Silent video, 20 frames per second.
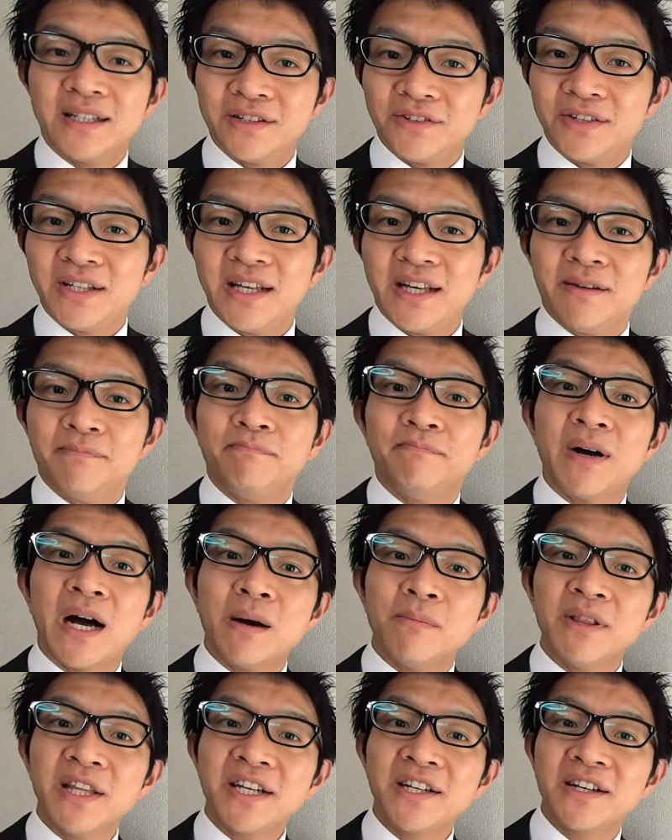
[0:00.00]
ので、
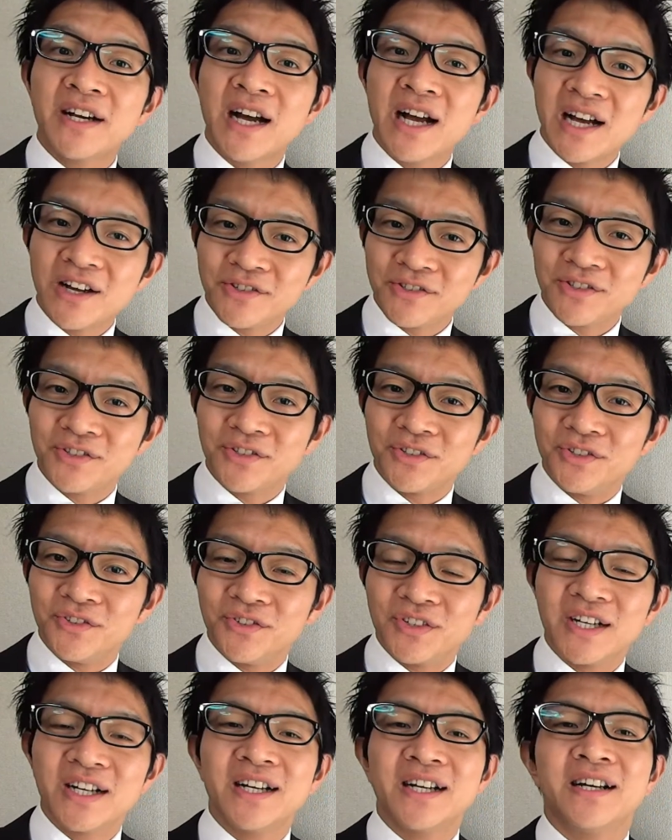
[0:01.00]
パブリックハウスという
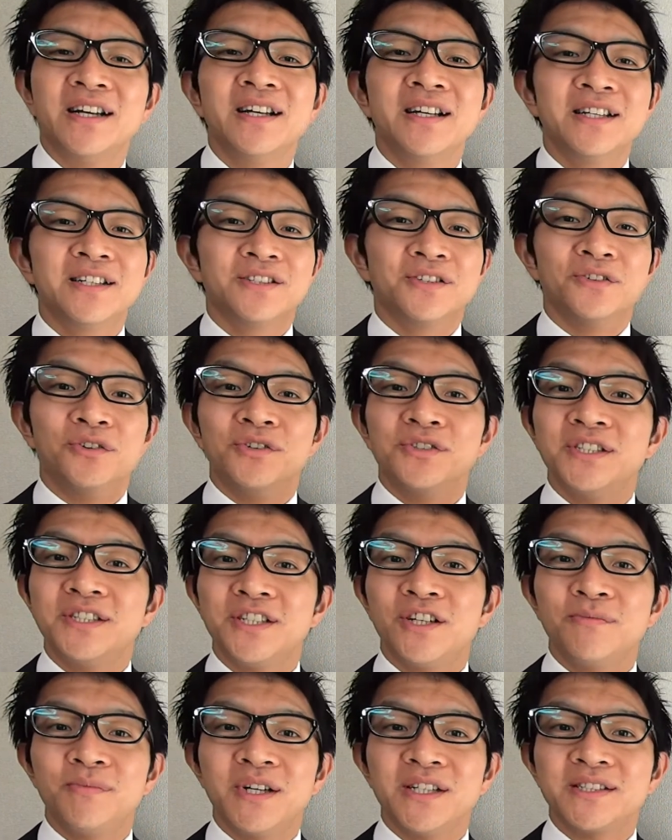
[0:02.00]
のがそのおじい
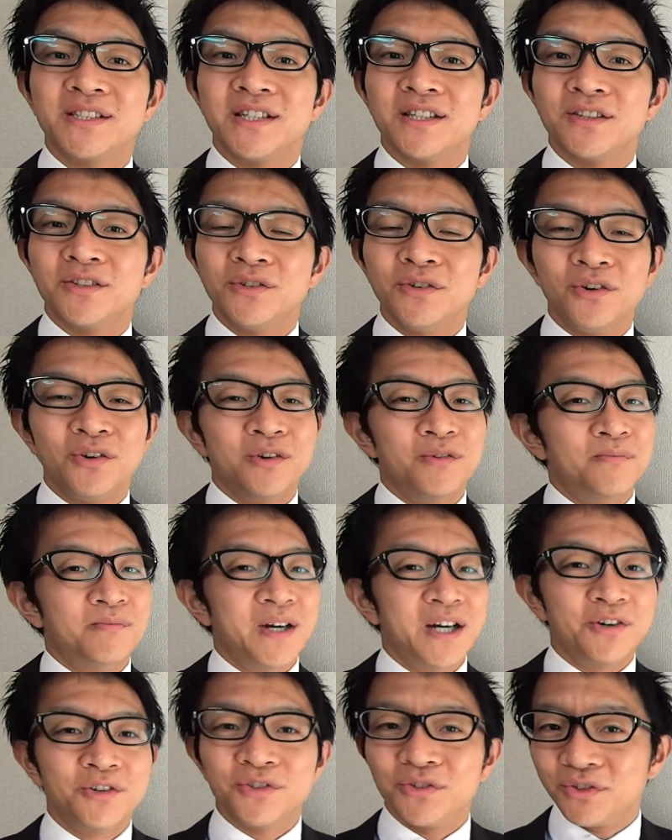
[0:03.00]
ちゃんおばあちゃんと
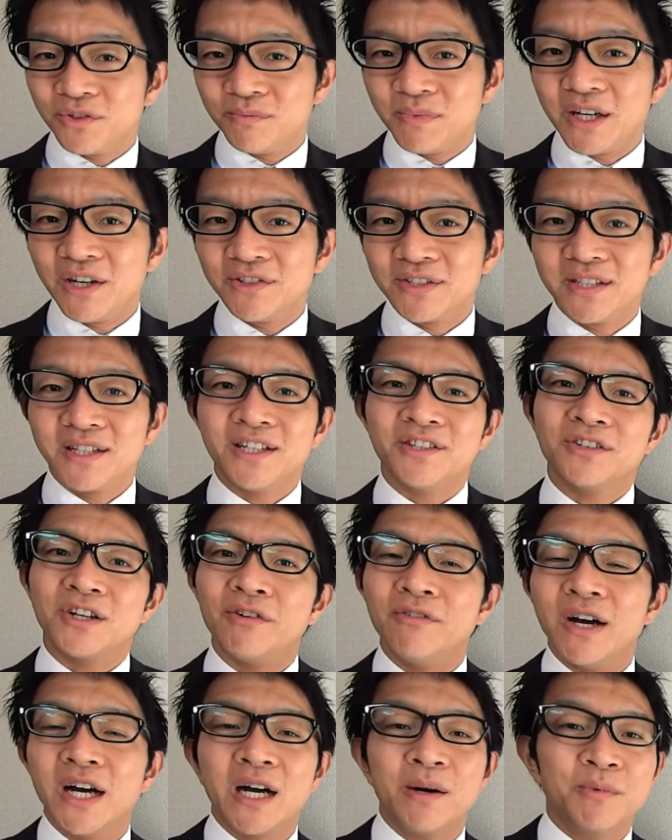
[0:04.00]
孫と孫世代と
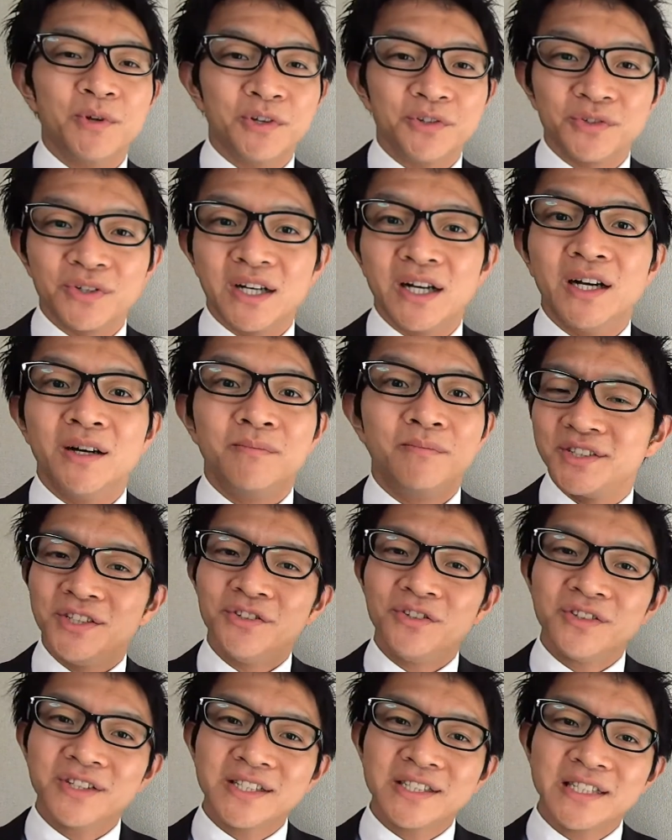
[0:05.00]
か若者とか、い
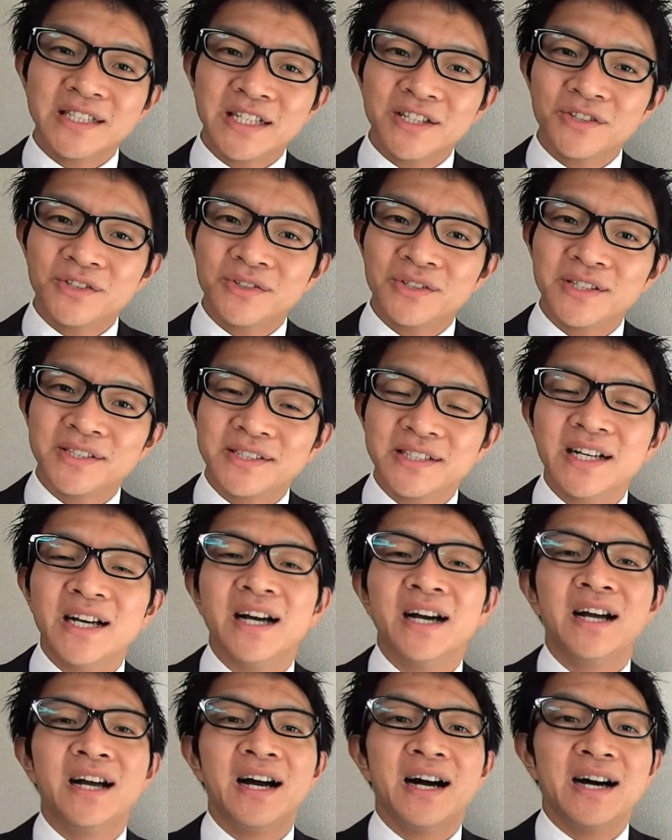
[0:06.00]
ろんな世代の人たち
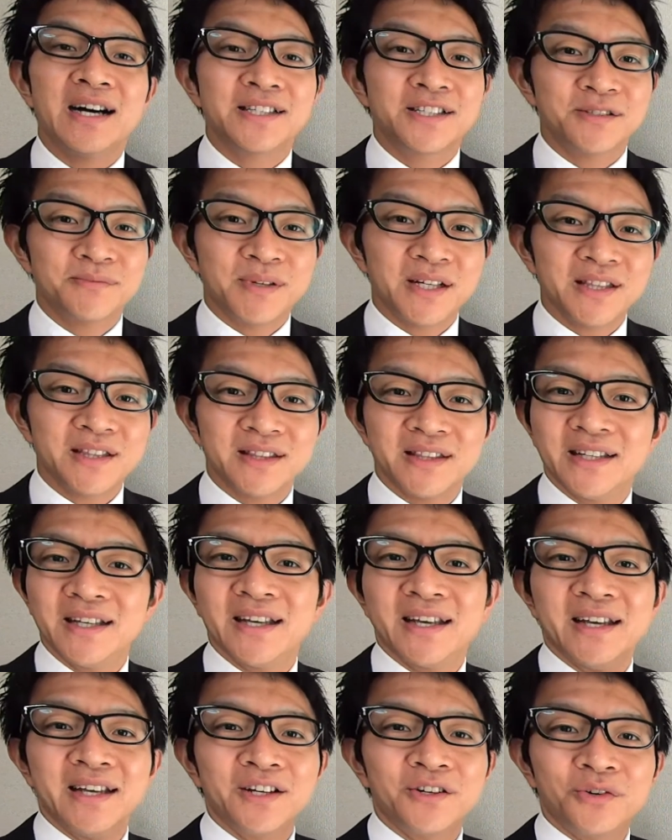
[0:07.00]
が集まっ
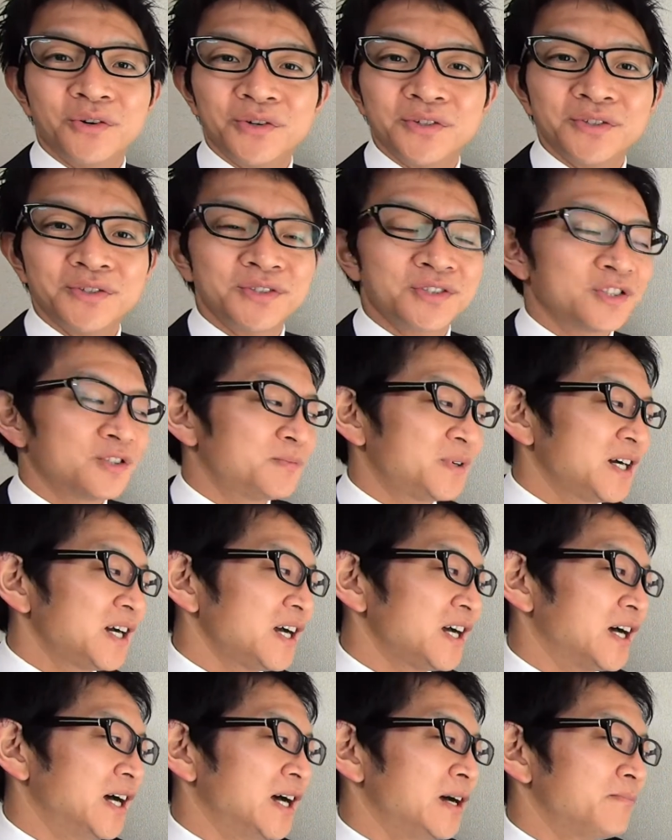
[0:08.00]
て交流する場
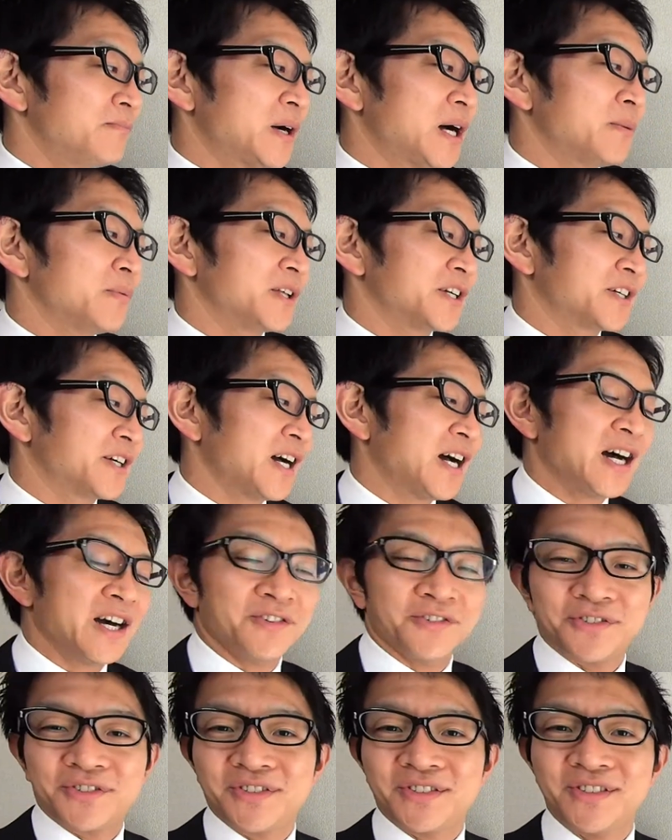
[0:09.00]
が
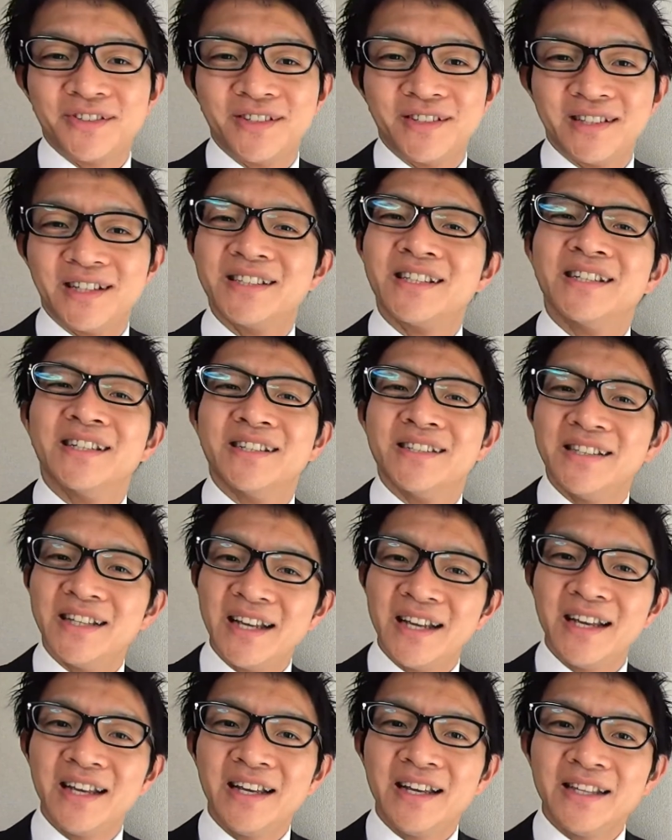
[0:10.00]
パブリックハウスだったんです
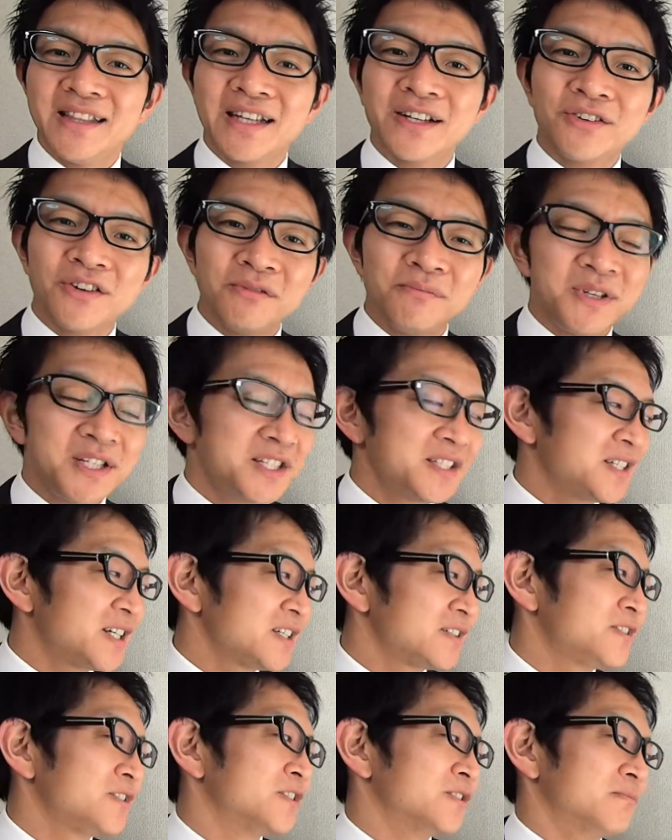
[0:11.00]
ね。で、これ
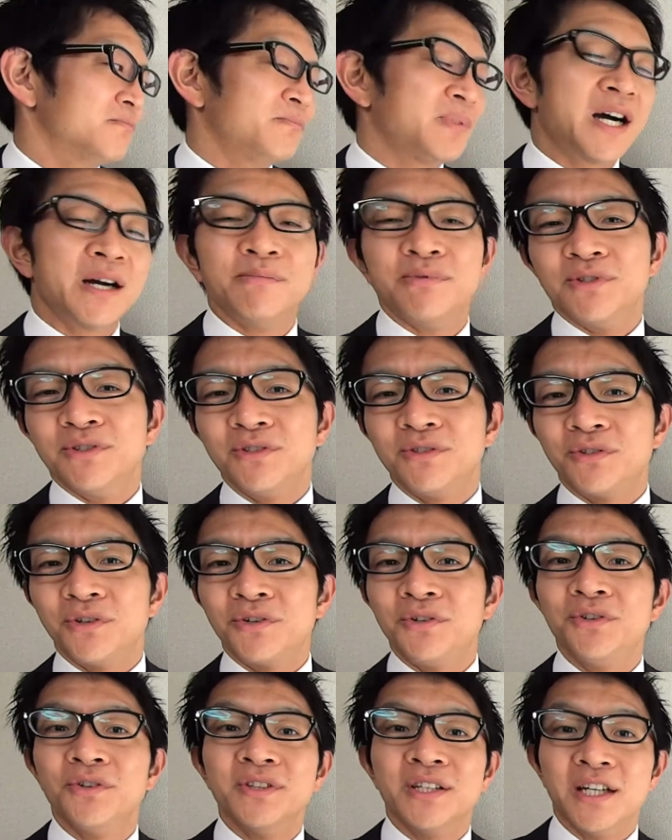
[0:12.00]
短くパブと
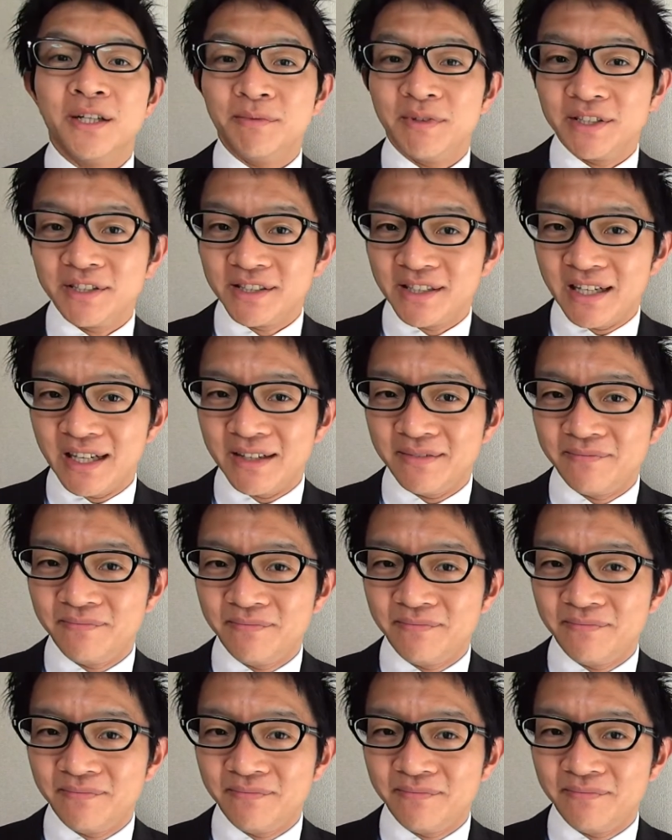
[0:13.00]
いうようになりました。